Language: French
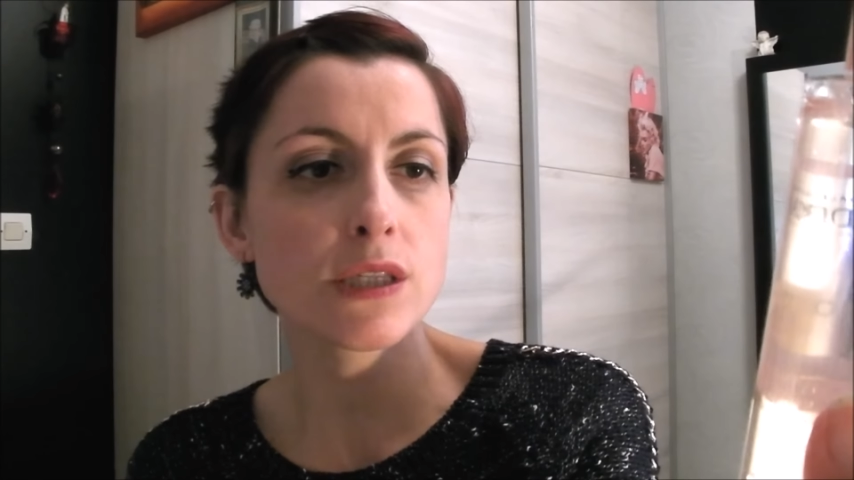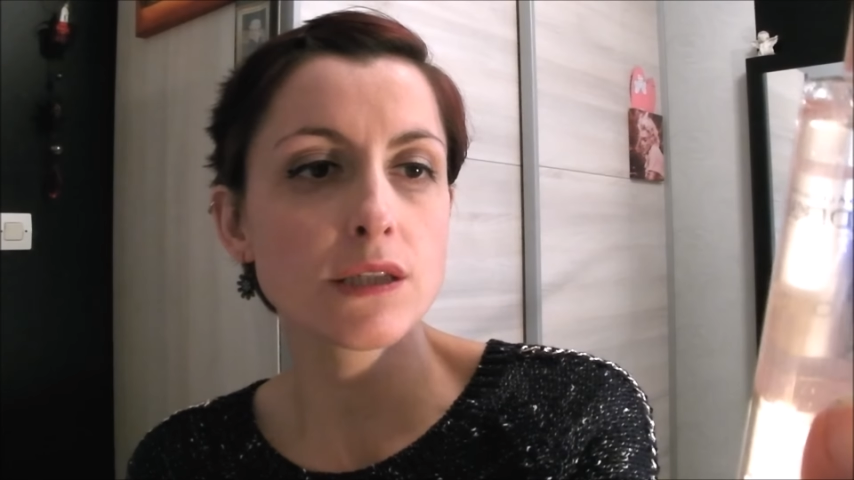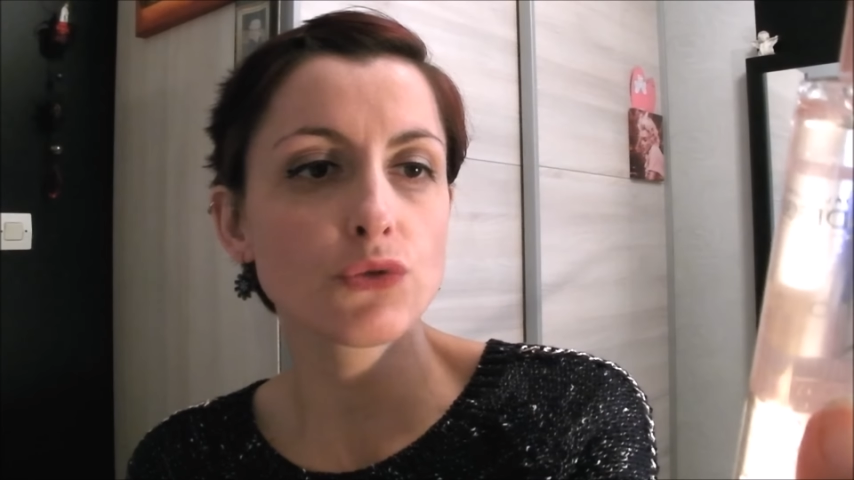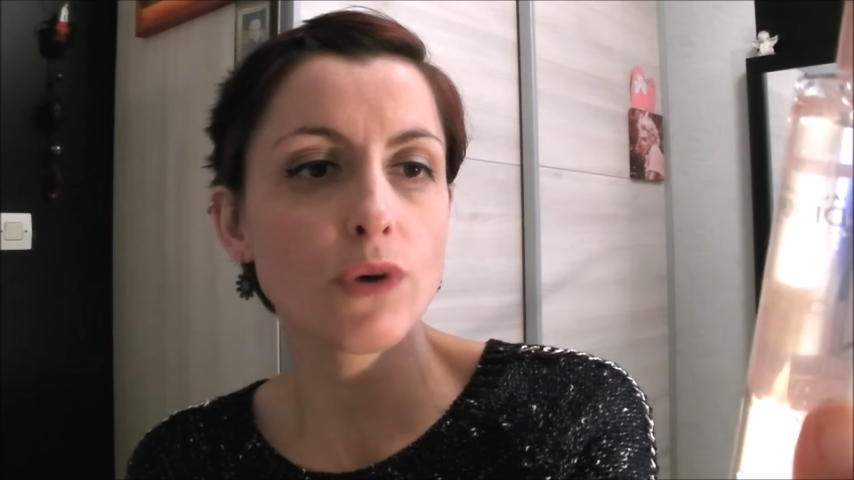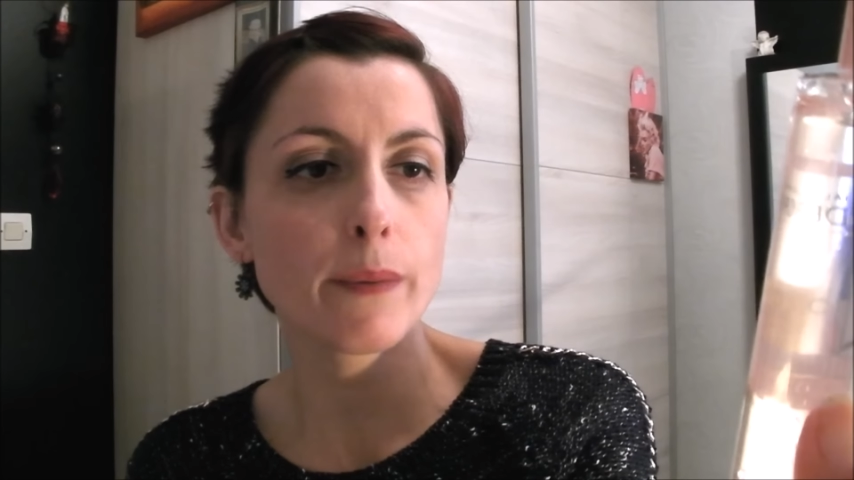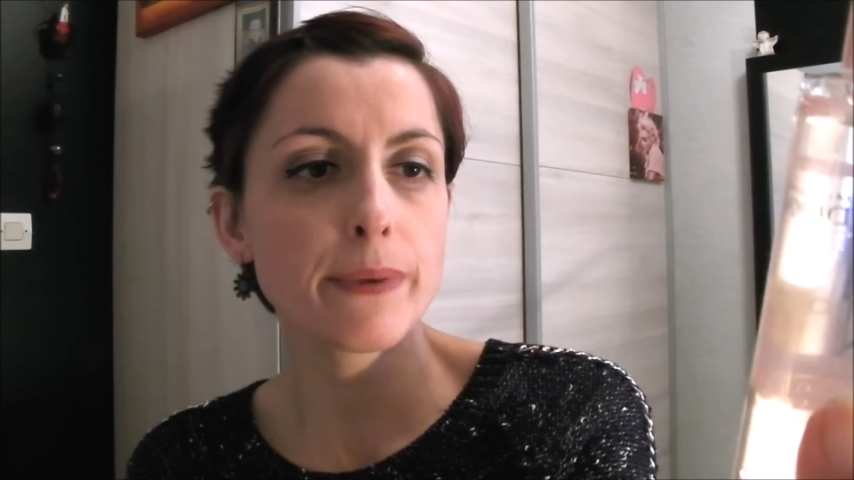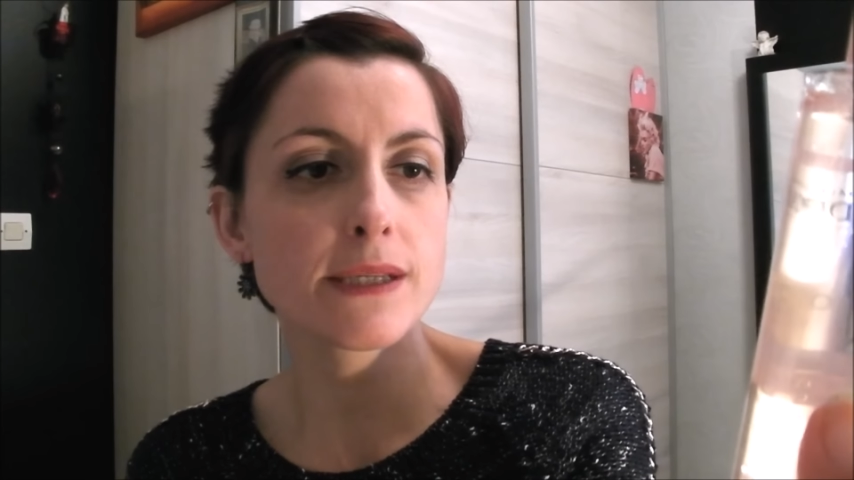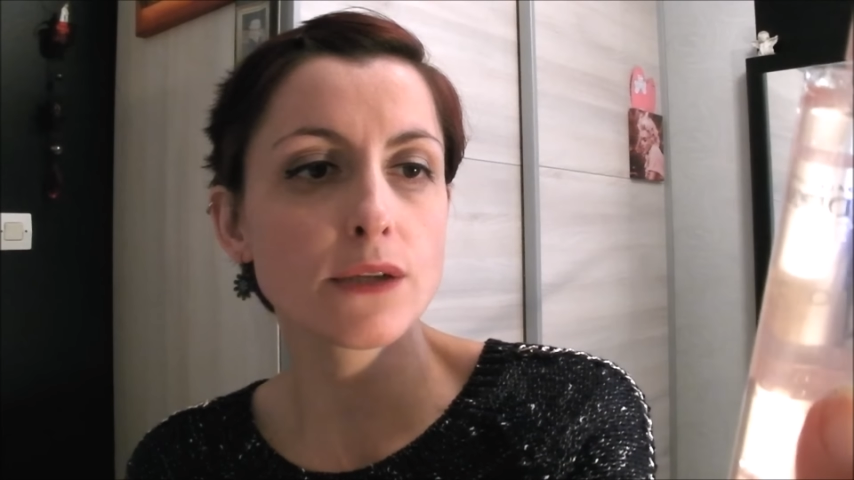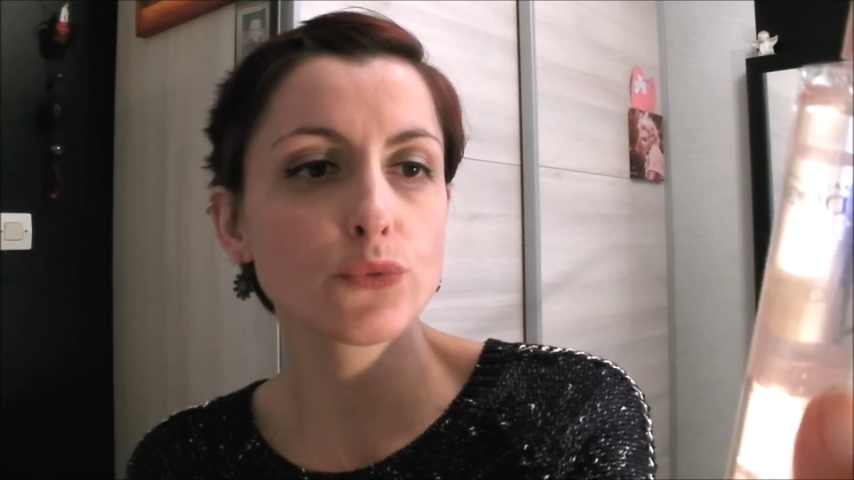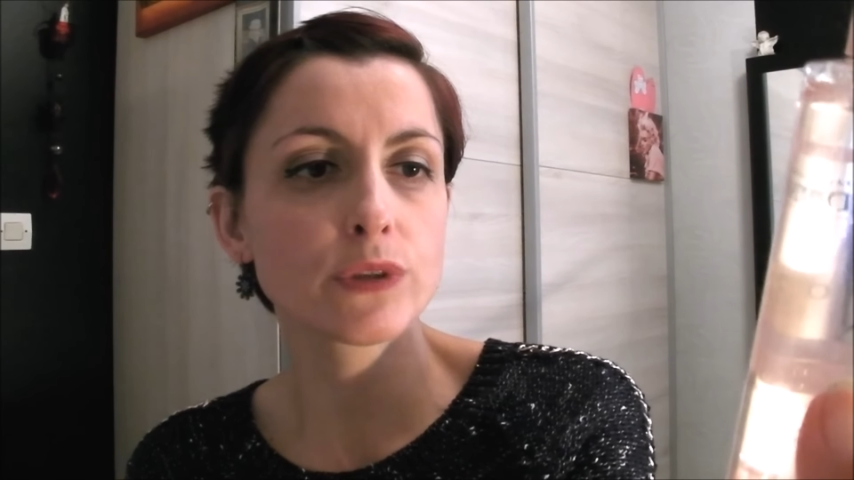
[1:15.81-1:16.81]
Nettoie,
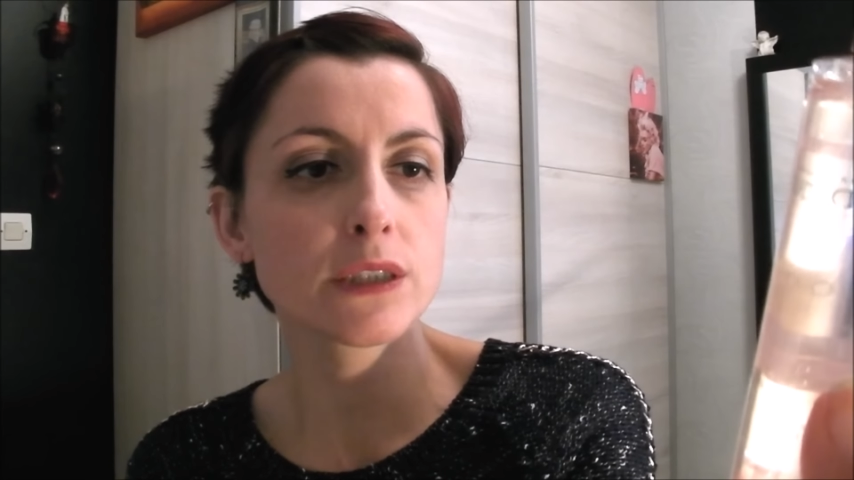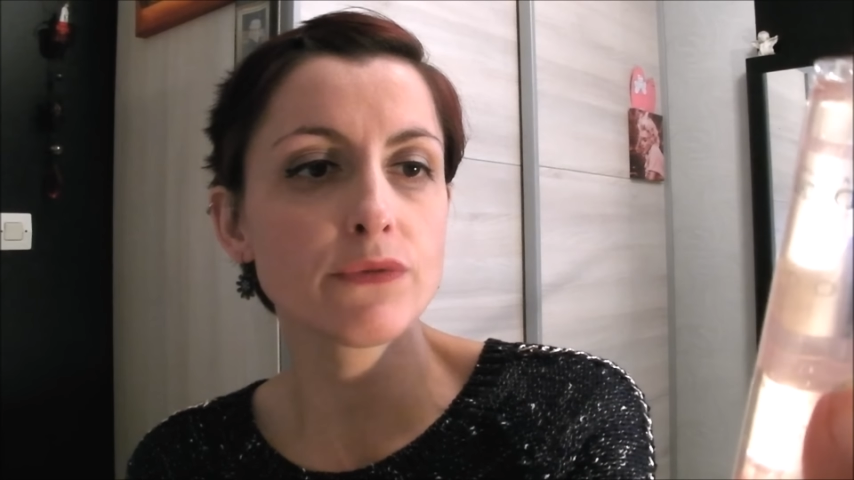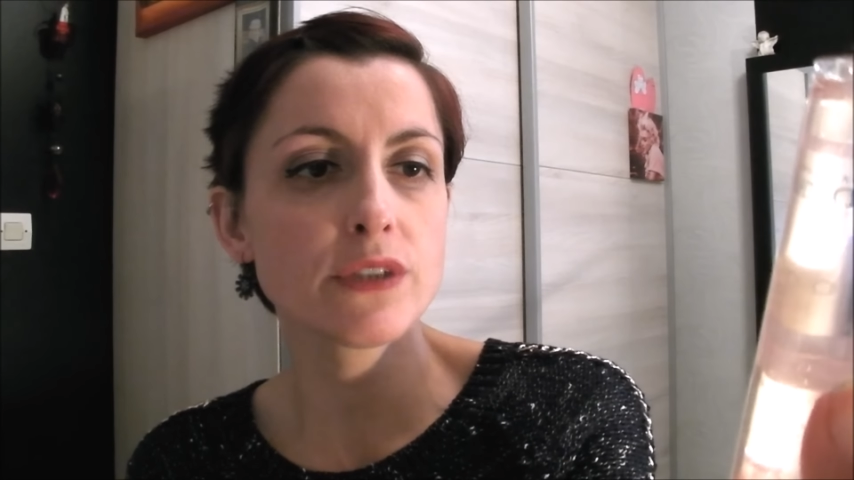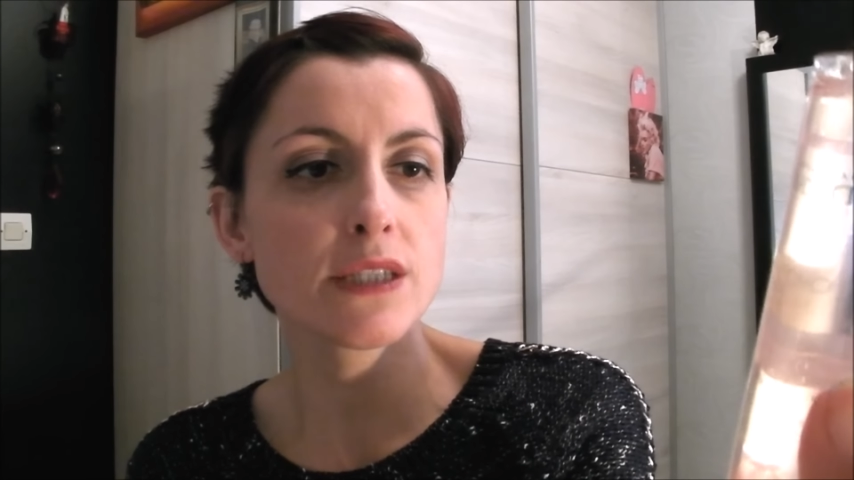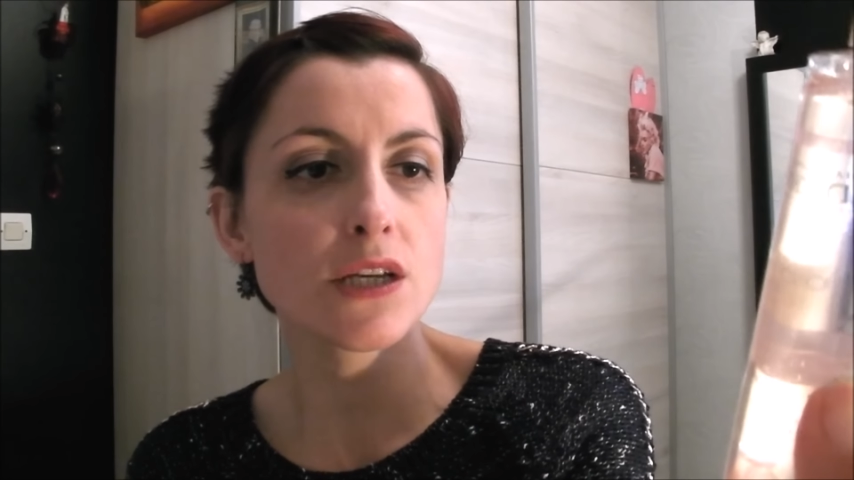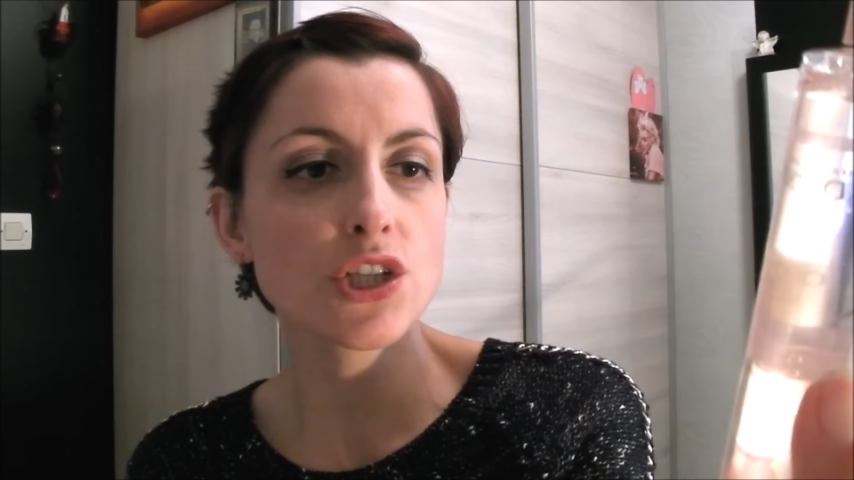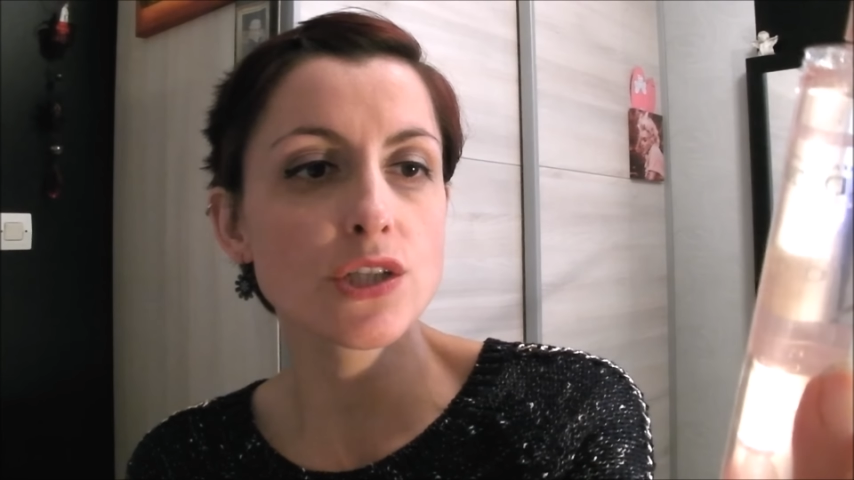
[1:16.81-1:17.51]
apaise, adoucit visage